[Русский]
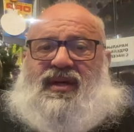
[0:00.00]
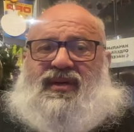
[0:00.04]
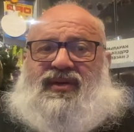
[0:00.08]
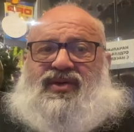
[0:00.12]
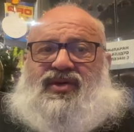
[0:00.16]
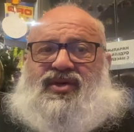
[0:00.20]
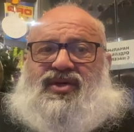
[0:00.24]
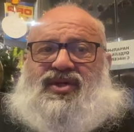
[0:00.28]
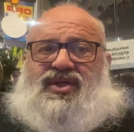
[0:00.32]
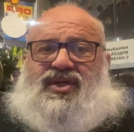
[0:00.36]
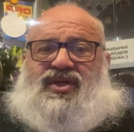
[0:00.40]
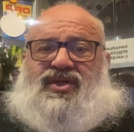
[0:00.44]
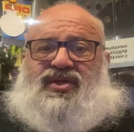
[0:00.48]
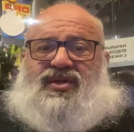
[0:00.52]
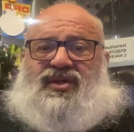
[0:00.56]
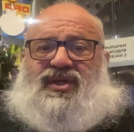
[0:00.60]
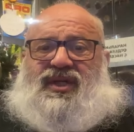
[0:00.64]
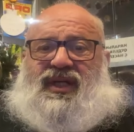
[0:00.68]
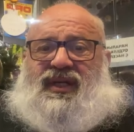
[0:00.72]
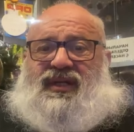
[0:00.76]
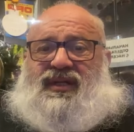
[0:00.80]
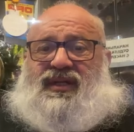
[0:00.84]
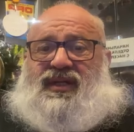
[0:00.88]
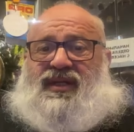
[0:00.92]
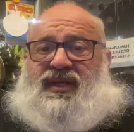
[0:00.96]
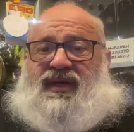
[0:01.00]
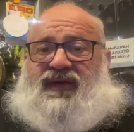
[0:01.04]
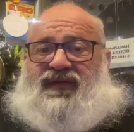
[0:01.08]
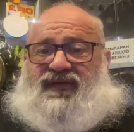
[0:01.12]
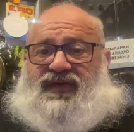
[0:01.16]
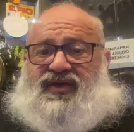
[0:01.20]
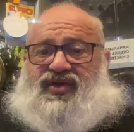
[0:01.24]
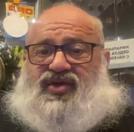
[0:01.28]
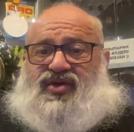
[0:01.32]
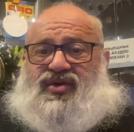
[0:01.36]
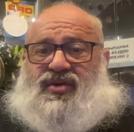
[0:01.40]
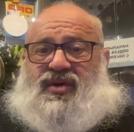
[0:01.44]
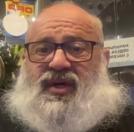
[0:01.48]
То есть ее траты я
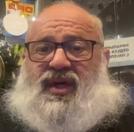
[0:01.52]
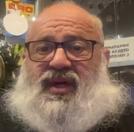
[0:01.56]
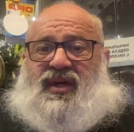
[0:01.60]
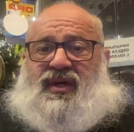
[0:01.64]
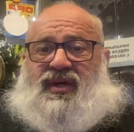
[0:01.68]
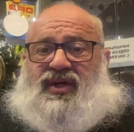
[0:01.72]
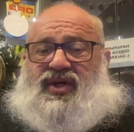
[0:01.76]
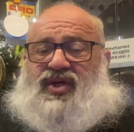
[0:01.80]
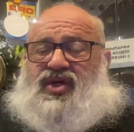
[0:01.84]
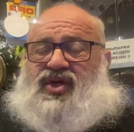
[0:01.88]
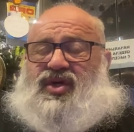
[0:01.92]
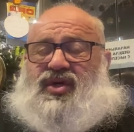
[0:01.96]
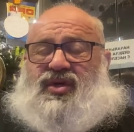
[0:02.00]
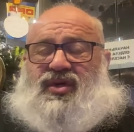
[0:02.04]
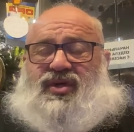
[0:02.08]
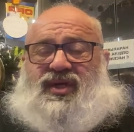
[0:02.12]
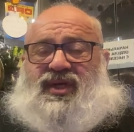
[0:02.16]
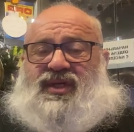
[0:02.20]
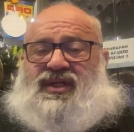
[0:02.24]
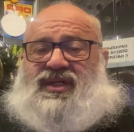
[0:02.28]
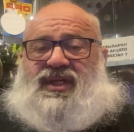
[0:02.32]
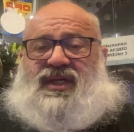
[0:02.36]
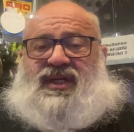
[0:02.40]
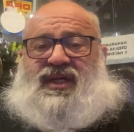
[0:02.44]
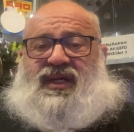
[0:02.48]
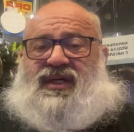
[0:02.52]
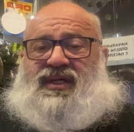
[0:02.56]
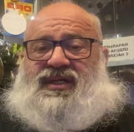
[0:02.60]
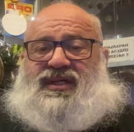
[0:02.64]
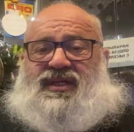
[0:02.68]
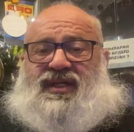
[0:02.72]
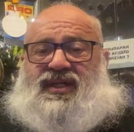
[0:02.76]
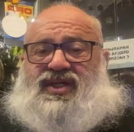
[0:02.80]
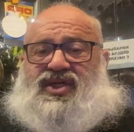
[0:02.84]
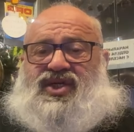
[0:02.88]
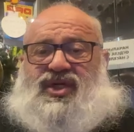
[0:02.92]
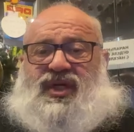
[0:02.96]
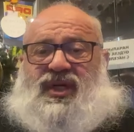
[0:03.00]
вижу. Ее это дико
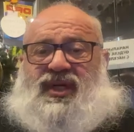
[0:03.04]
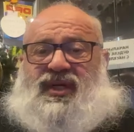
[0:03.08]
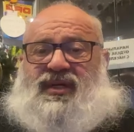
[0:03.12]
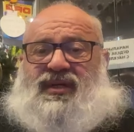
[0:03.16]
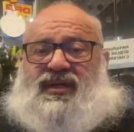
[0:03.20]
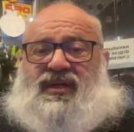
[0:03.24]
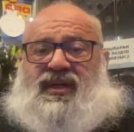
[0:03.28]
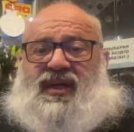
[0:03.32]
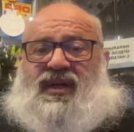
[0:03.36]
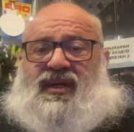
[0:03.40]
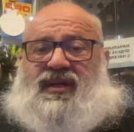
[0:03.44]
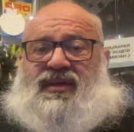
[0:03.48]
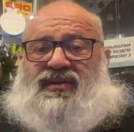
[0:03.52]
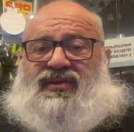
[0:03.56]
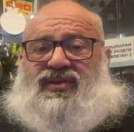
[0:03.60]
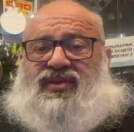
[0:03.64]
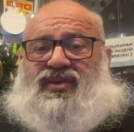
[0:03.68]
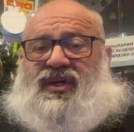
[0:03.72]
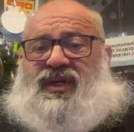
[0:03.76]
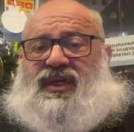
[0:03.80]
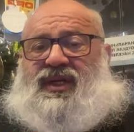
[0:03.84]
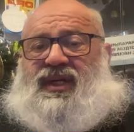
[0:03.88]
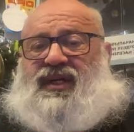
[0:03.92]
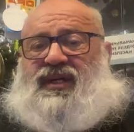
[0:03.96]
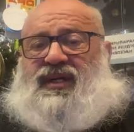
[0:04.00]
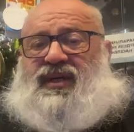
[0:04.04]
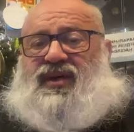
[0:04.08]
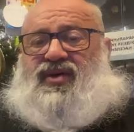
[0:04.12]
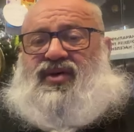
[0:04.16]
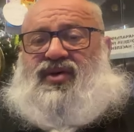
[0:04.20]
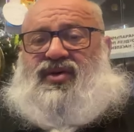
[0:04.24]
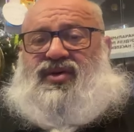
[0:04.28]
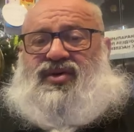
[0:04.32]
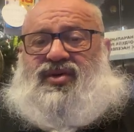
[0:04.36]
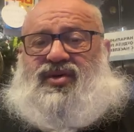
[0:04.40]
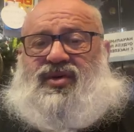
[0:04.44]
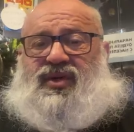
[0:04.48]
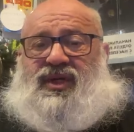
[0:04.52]
раздражает, но она
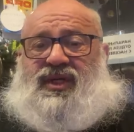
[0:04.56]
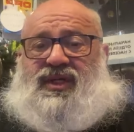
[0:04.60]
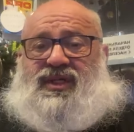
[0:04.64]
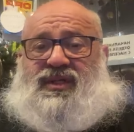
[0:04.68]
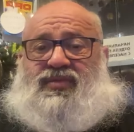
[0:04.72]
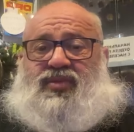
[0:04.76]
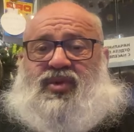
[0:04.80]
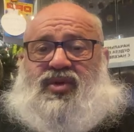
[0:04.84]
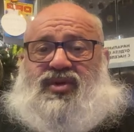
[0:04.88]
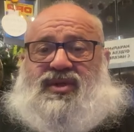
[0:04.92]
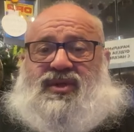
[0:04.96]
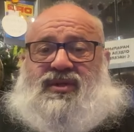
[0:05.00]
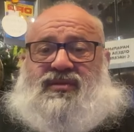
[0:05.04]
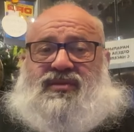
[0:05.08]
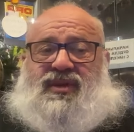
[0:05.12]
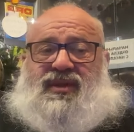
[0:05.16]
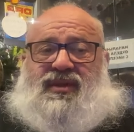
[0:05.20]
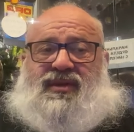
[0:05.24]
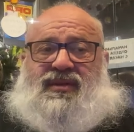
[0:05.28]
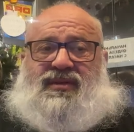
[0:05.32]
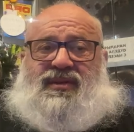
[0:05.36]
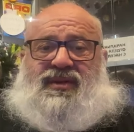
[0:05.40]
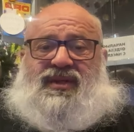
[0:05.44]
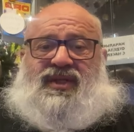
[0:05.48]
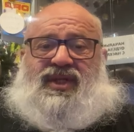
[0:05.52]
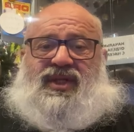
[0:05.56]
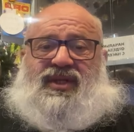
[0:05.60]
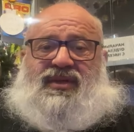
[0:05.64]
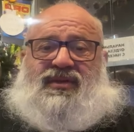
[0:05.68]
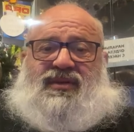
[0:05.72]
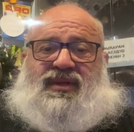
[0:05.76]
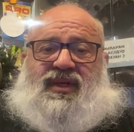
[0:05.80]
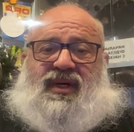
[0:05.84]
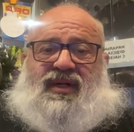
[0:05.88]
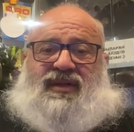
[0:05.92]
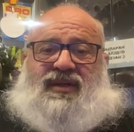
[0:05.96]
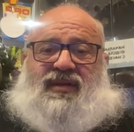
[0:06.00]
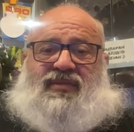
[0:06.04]
находит другие способы, где
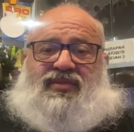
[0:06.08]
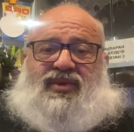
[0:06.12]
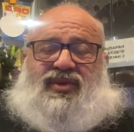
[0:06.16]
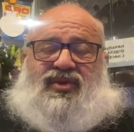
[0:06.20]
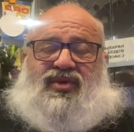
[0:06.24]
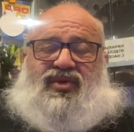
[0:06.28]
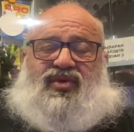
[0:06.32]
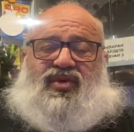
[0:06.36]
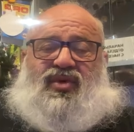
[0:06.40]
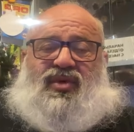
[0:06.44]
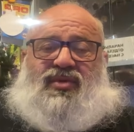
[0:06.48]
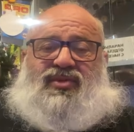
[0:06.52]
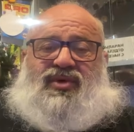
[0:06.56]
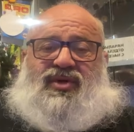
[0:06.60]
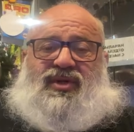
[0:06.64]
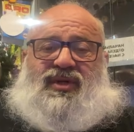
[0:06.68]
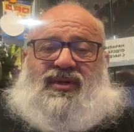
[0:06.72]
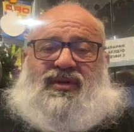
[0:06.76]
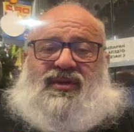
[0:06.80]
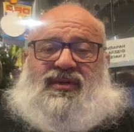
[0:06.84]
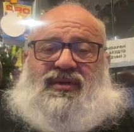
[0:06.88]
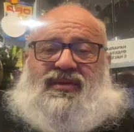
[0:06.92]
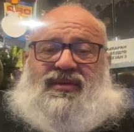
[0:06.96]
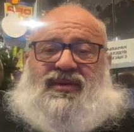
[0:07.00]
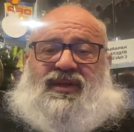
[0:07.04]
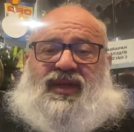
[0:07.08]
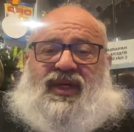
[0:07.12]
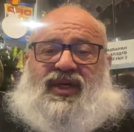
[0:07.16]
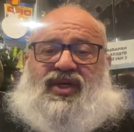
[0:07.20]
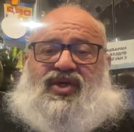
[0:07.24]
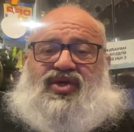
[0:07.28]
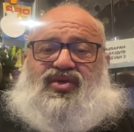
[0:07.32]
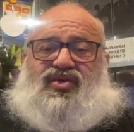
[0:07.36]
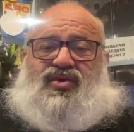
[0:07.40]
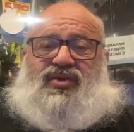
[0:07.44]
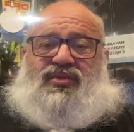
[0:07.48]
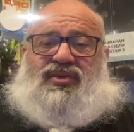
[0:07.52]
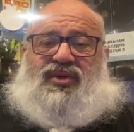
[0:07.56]
как-то по-другому э,
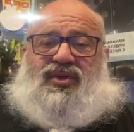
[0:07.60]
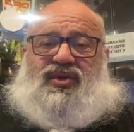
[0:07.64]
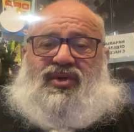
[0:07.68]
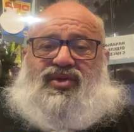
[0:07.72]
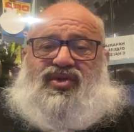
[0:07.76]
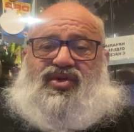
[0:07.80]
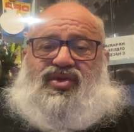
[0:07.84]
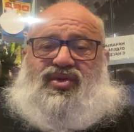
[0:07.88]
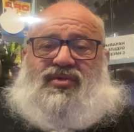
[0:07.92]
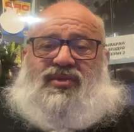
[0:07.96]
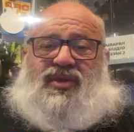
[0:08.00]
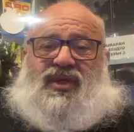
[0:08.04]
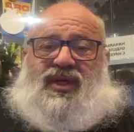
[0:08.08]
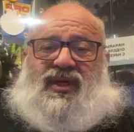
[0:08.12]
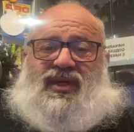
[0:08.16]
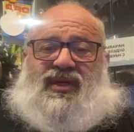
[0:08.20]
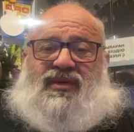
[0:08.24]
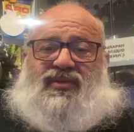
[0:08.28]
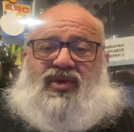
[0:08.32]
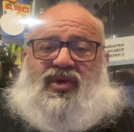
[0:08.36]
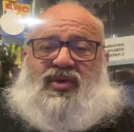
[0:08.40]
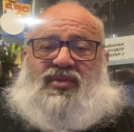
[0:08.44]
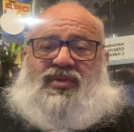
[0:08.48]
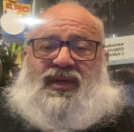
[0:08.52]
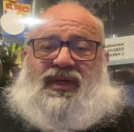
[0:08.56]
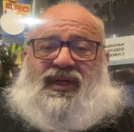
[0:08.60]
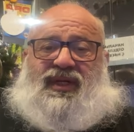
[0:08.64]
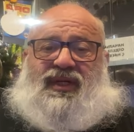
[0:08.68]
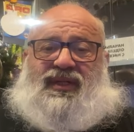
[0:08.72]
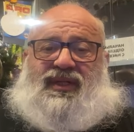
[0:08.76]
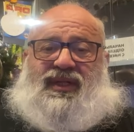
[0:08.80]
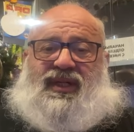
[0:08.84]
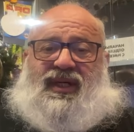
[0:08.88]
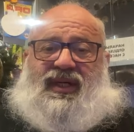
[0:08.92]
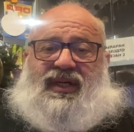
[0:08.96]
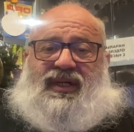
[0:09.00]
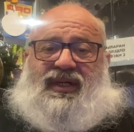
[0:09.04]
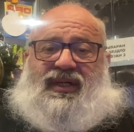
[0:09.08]
наличку берет, чтобы я не мог
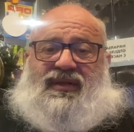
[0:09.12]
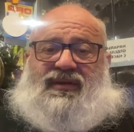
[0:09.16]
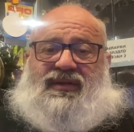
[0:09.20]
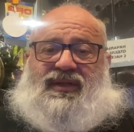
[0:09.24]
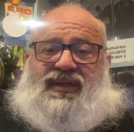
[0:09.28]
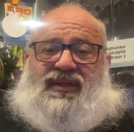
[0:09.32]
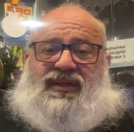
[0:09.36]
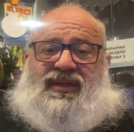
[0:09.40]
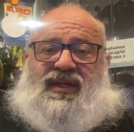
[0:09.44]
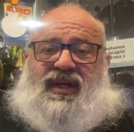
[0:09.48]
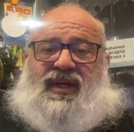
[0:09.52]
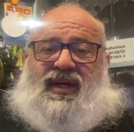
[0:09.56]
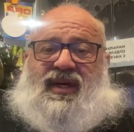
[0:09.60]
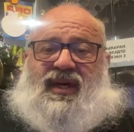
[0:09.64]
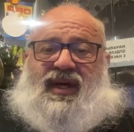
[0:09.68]
проконтролировать.